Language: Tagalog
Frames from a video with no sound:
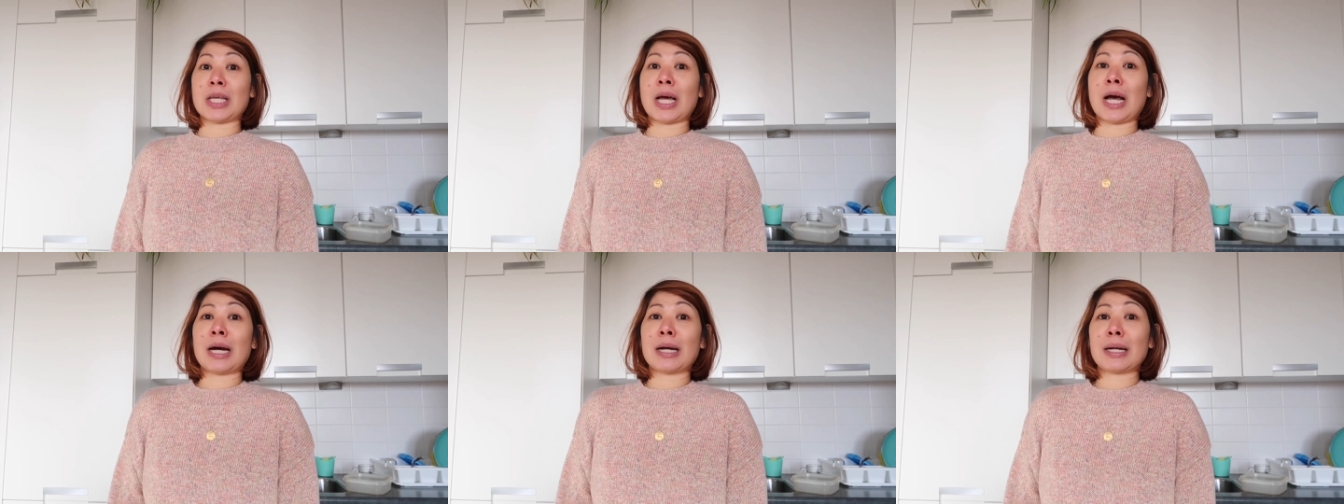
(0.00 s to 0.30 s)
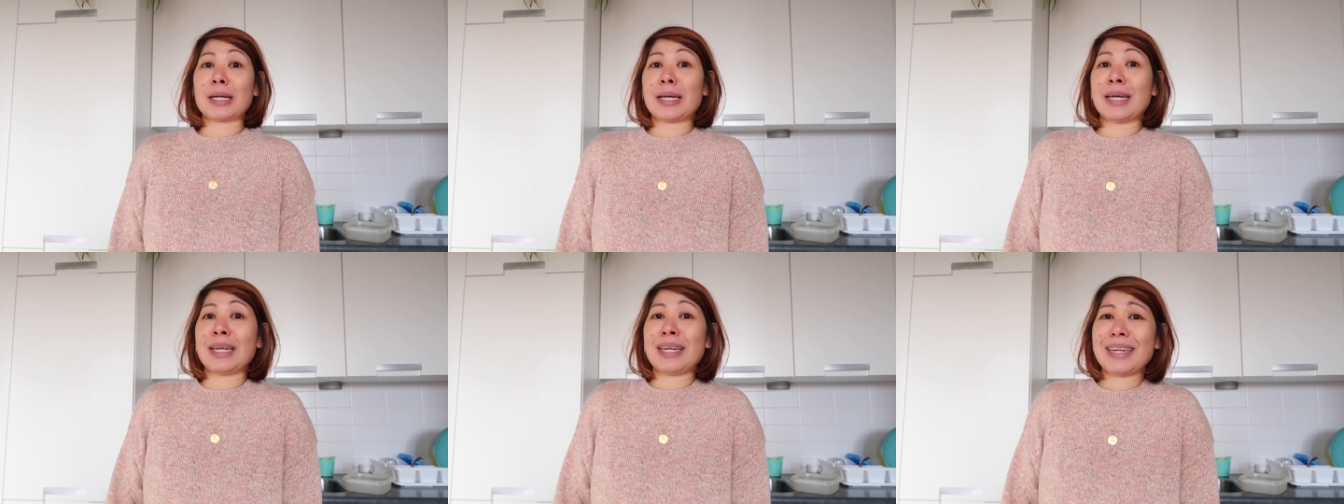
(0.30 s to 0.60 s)
sa
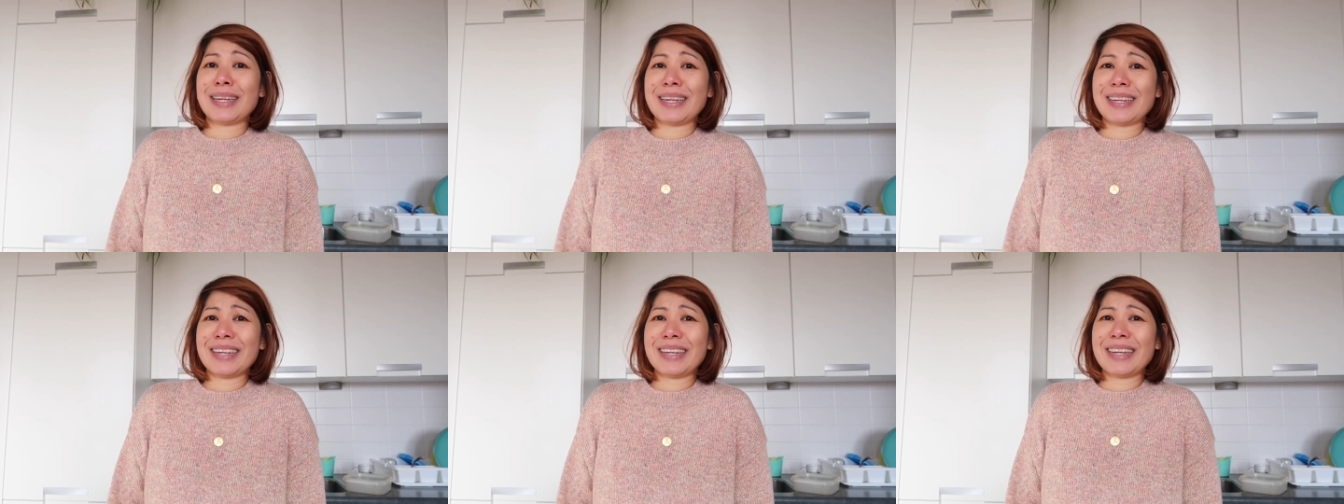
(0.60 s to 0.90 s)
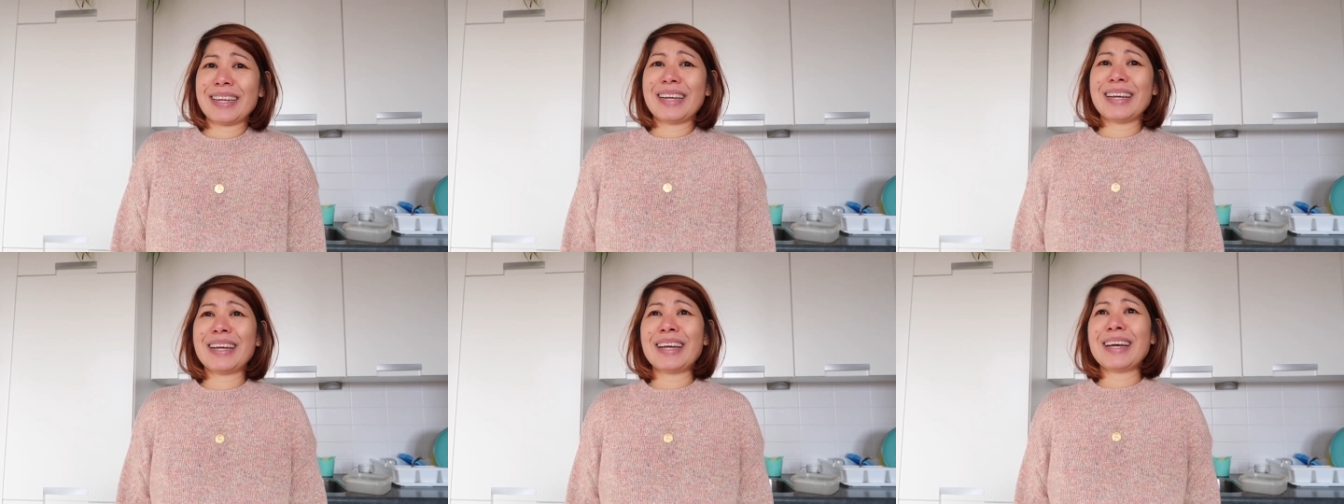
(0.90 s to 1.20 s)
akin.
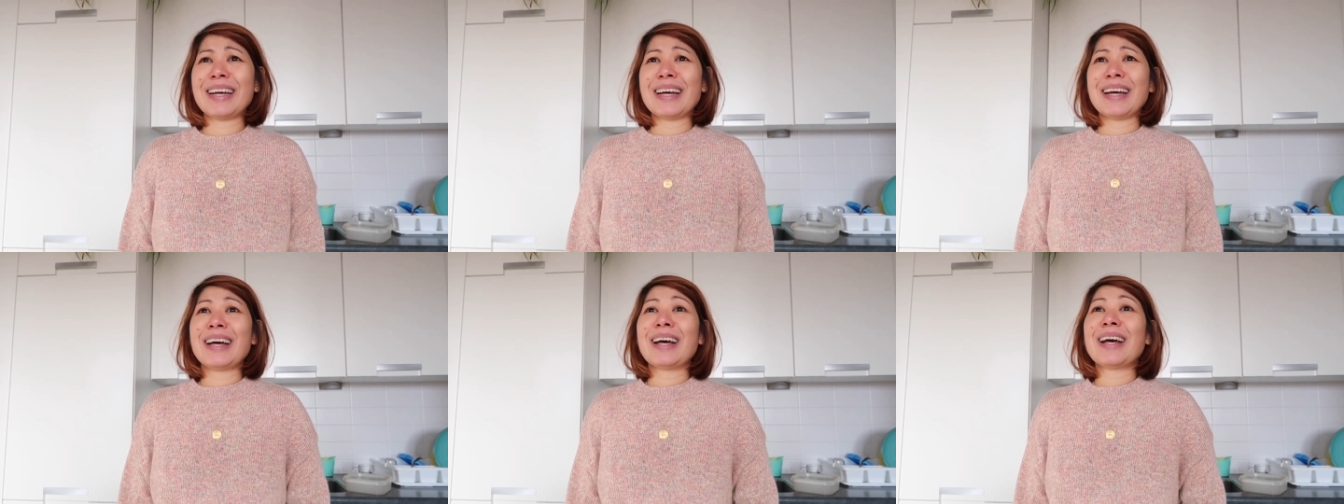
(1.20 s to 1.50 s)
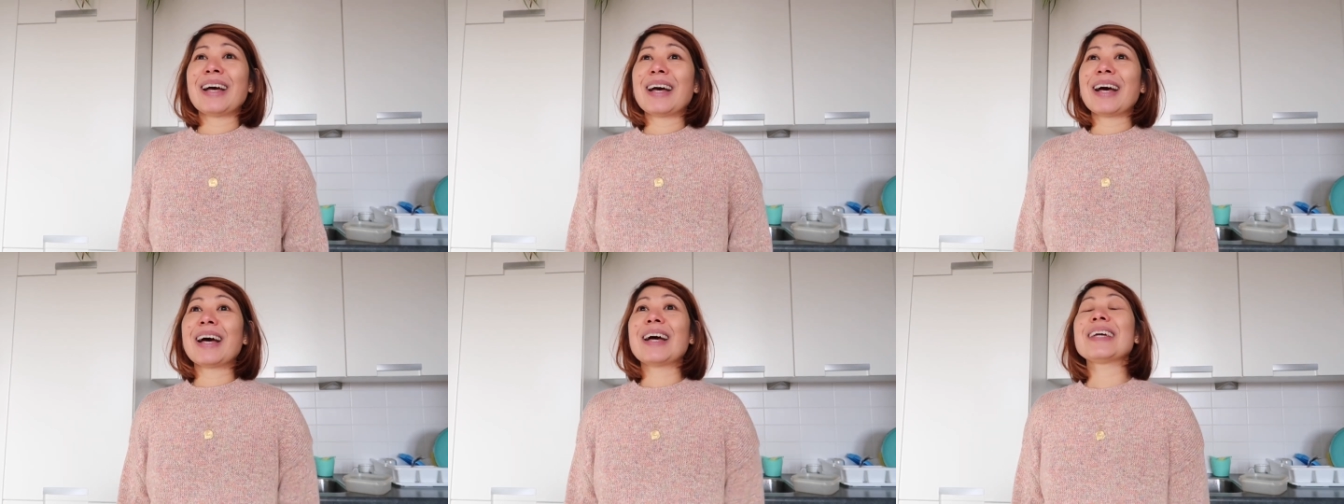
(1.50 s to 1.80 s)

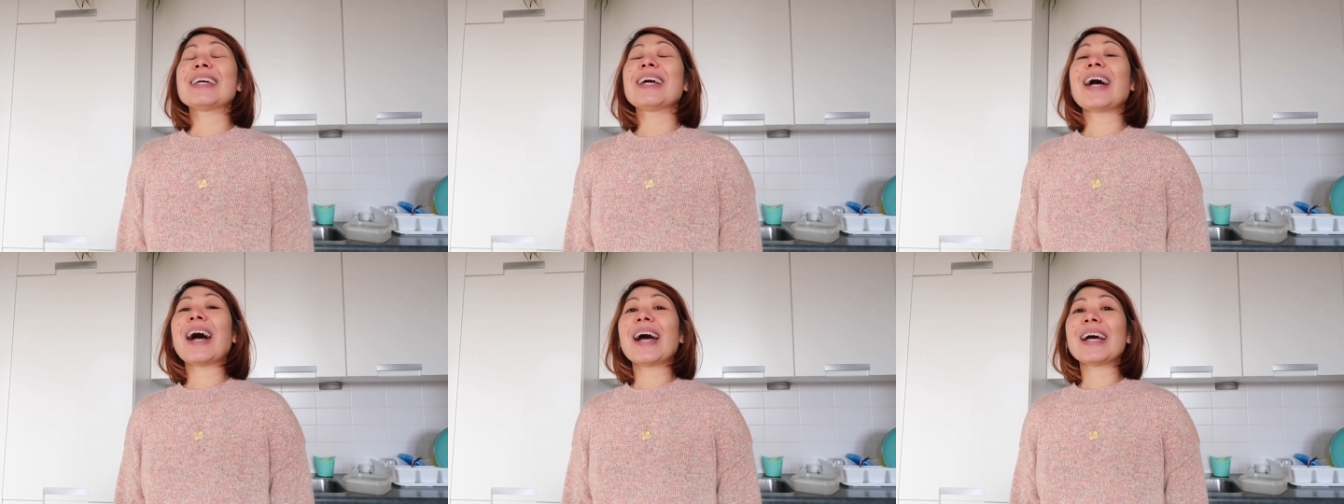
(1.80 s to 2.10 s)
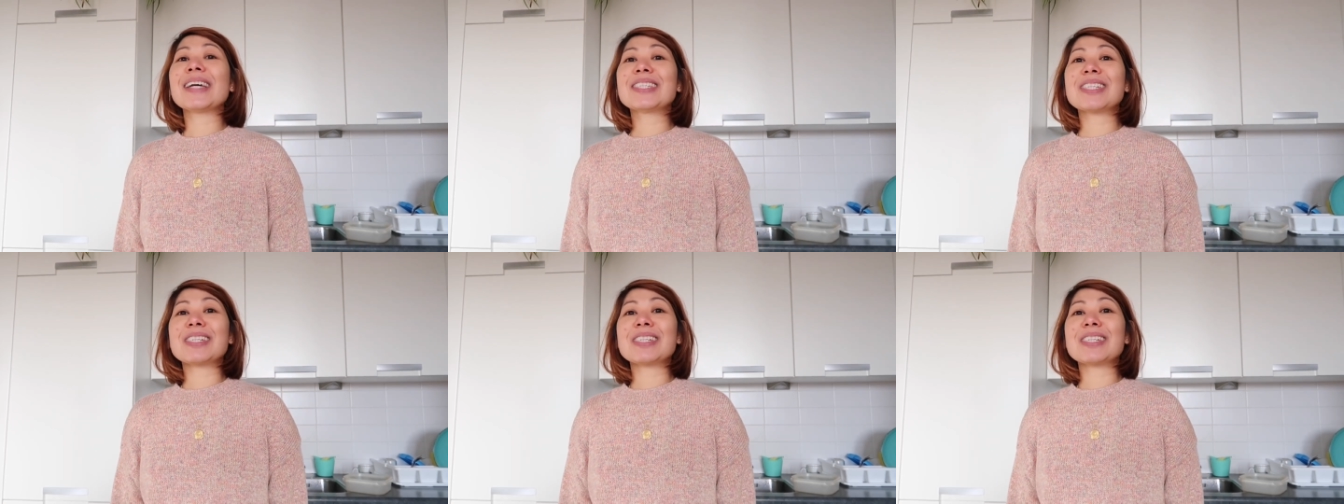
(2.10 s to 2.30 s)
Yeah,